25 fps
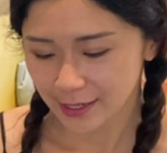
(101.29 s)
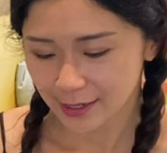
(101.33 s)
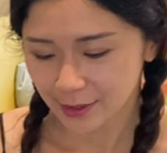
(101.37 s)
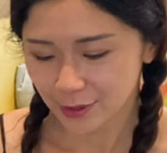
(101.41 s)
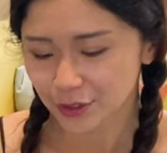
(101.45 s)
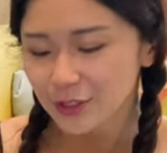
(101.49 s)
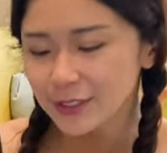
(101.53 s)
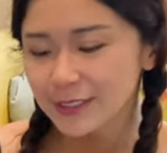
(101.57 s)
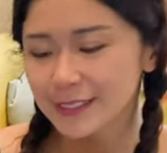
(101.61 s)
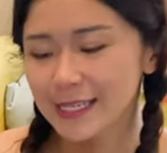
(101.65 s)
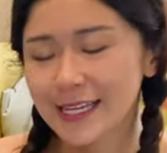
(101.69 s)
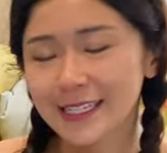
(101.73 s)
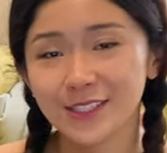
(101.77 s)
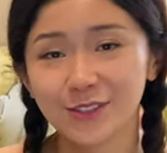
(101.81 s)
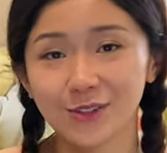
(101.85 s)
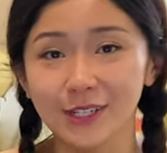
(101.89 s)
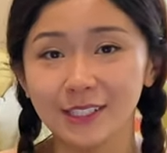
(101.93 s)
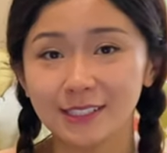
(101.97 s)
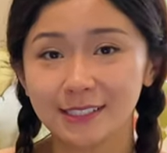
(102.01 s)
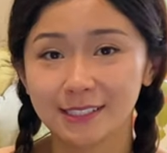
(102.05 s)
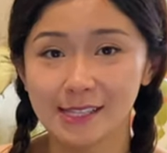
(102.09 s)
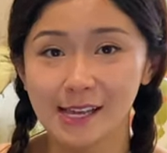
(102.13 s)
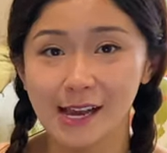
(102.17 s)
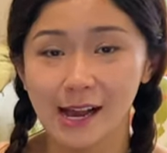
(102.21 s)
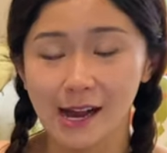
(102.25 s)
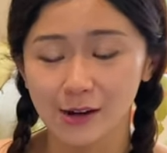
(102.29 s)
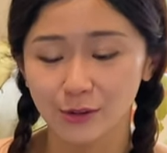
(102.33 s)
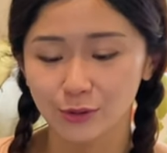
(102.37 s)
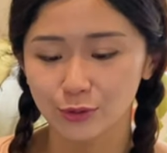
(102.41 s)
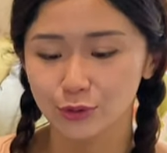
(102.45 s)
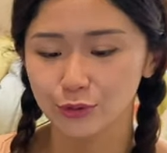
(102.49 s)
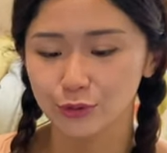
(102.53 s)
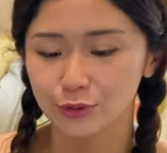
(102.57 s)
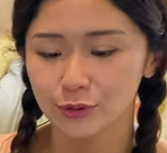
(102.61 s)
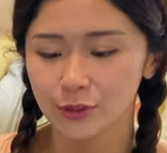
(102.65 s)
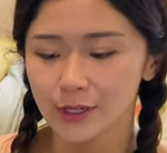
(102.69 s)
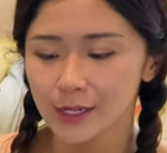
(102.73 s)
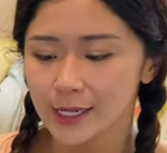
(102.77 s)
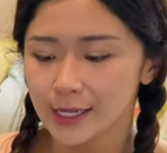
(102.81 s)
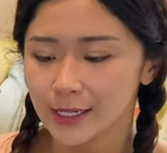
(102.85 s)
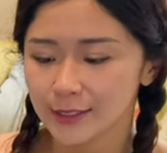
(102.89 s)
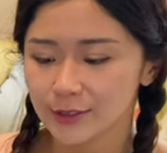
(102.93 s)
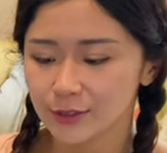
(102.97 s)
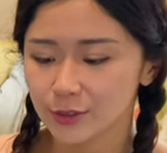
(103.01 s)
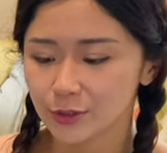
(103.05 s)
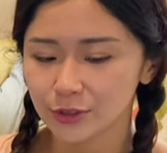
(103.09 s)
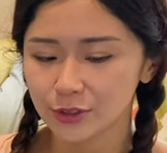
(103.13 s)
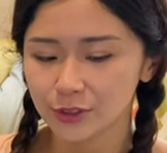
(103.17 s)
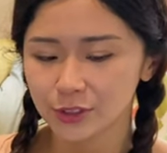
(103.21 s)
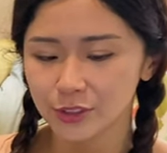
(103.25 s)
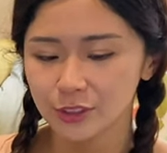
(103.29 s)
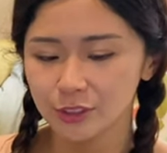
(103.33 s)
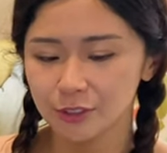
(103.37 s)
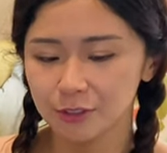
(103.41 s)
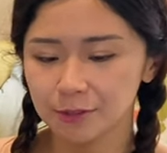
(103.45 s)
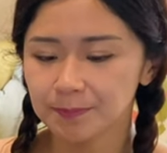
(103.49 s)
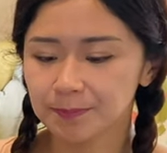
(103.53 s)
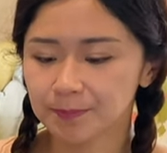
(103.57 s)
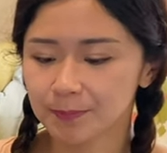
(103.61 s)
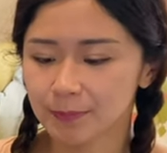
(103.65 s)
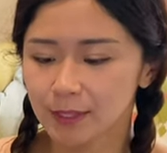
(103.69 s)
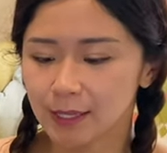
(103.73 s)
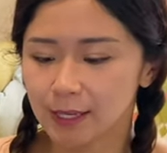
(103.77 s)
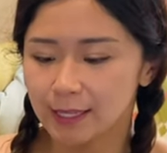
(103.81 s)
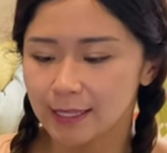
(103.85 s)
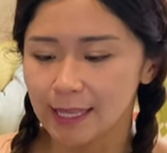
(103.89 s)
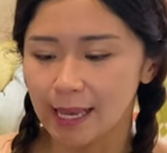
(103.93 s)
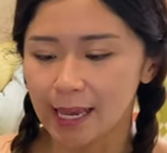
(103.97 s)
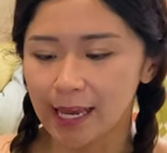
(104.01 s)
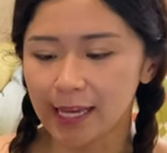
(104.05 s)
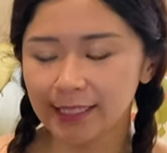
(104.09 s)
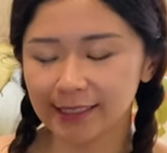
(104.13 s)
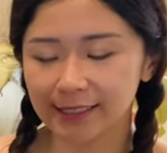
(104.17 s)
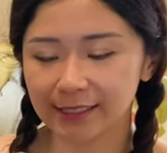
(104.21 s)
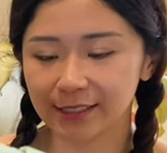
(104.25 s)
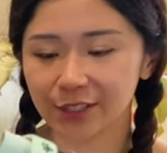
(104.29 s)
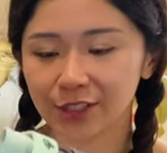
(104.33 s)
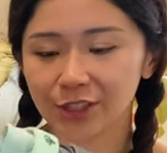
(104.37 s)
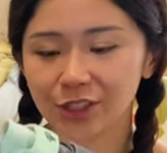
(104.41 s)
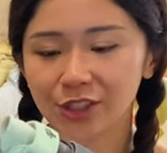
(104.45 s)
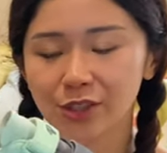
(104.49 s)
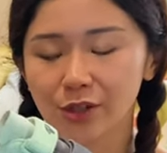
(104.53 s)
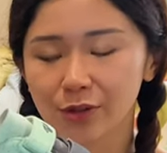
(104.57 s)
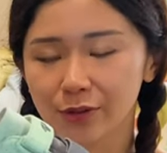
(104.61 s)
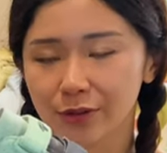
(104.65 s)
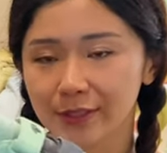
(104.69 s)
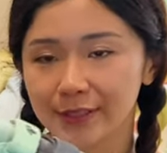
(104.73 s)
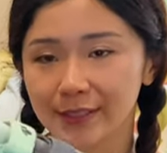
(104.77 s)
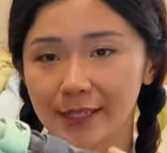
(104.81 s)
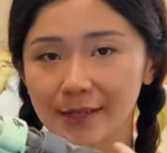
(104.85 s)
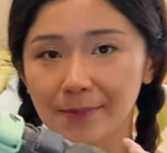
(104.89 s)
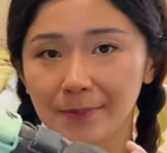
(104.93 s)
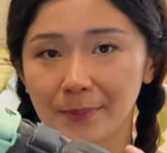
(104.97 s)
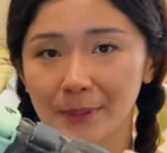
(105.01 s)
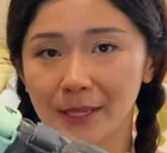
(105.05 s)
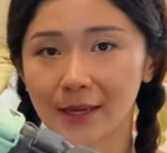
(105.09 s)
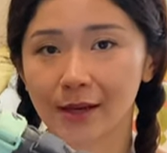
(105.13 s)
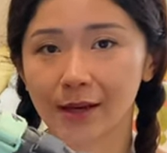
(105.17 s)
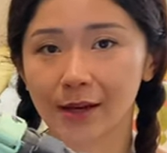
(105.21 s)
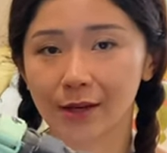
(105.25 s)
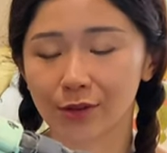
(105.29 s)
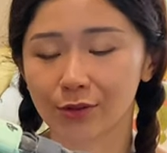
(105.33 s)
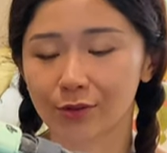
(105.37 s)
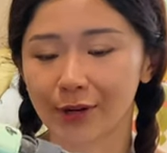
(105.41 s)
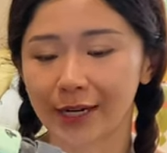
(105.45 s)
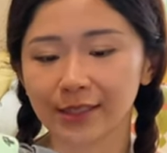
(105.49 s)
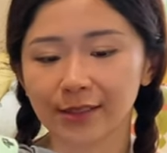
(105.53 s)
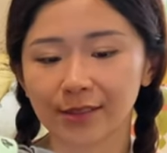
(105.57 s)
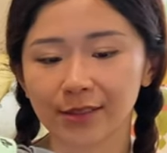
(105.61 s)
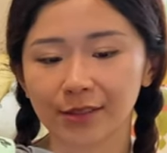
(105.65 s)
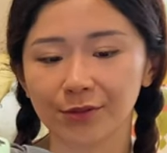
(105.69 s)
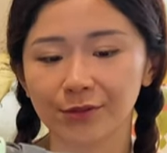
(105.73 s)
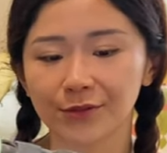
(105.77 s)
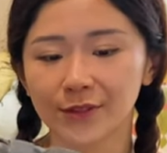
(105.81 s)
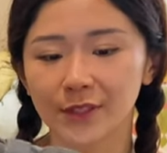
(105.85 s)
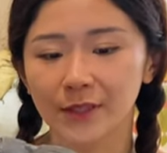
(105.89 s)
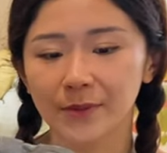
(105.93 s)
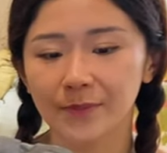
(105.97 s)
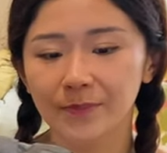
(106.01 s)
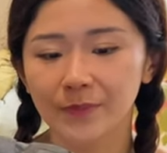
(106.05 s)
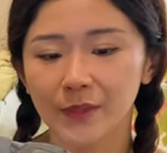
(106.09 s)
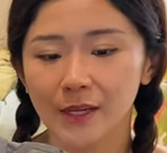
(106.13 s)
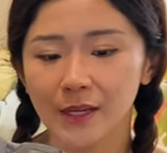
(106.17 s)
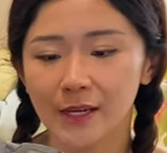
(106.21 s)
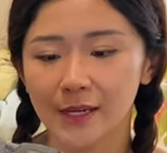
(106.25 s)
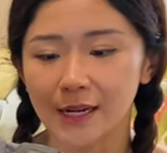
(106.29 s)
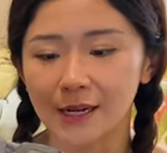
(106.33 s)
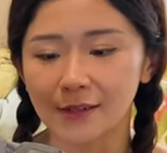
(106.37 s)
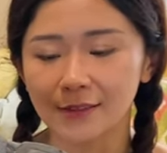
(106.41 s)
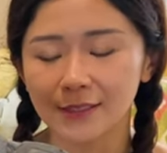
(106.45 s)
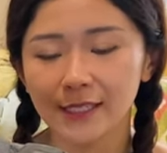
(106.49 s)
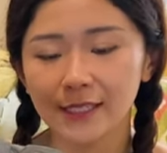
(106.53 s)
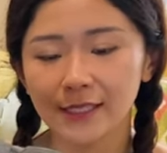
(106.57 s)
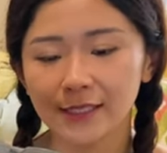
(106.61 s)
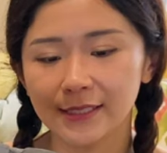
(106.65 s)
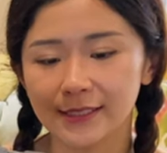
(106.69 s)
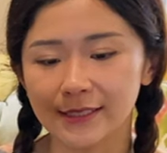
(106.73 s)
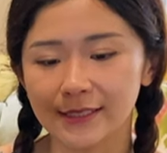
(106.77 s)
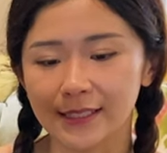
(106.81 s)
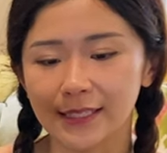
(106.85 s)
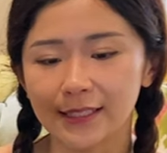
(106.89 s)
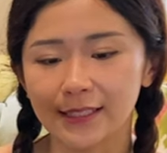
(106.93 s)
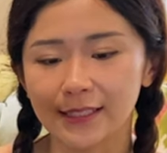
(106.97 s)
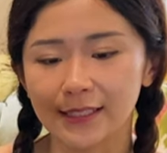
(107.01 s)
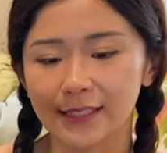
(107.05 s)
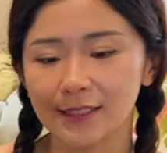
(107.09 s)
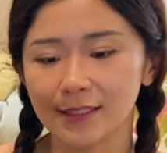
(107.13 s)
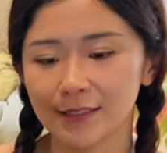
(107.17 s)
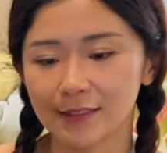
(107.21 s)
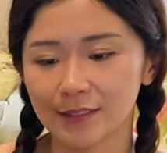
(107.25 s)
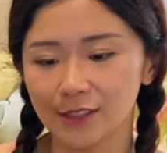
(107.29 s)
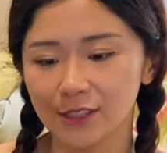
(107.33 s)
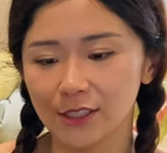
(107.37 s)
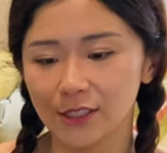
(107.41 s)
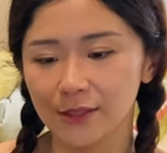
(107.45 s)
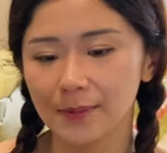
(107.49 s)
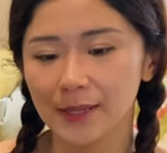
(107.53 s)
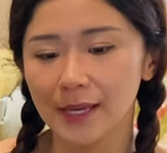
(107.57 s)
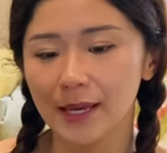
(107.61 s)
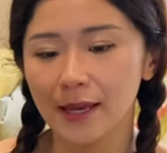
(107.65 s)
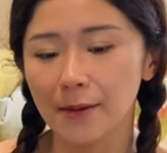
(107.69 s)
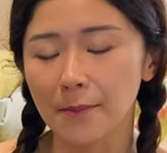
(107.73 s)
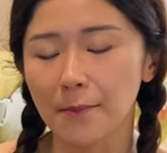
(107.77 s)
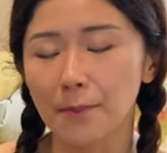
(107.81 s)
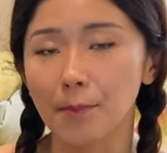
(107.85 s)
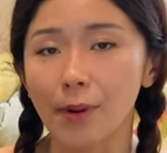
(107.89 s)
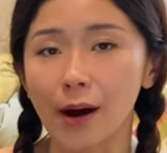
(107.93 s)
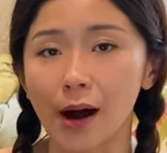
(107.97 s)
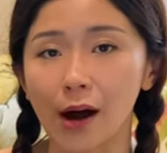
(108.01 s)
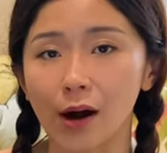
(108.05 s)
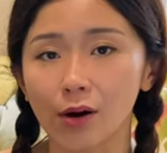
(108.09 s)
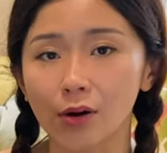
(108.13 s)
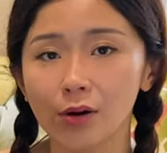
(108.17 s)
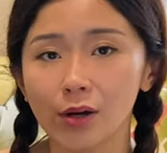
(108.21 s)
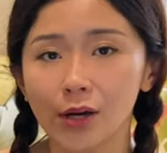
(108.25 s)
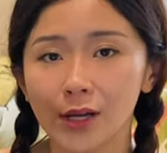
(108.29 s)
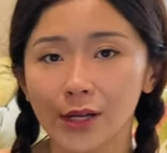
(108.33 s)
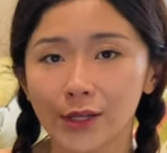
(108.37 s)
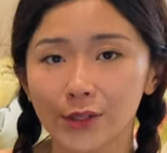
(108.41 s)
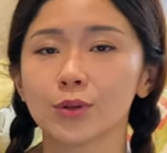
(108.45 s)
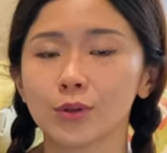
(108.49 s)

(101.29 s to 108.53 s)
说一下这双鞋的好处，就是它其实是有一点偏 aggressive 的，然后它的鞋底这边很薄。